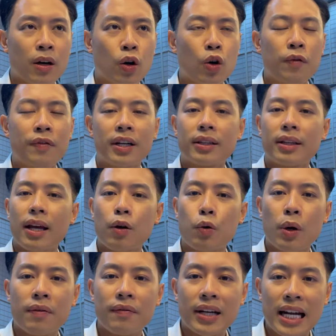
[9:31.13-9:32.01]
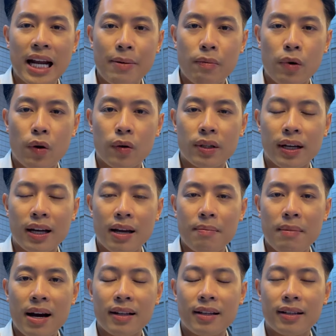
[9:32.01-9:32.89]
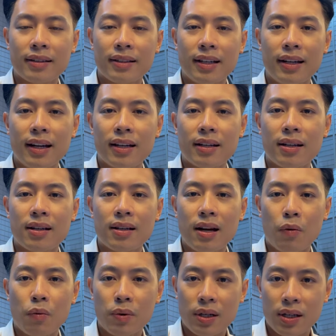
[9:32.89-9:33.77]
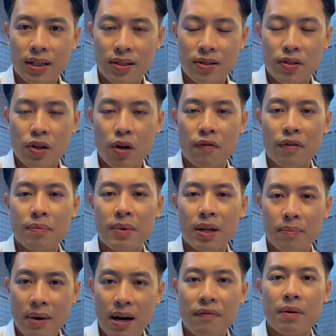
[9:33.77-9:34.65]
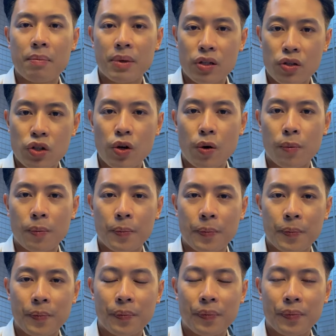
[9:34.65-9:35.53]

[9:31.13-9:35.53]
Khu vực Tây Nguyên và Nam Bộ thì ngày mai thời tiết lại đỡ nóng hơn so với miền Bắc và miền Trung.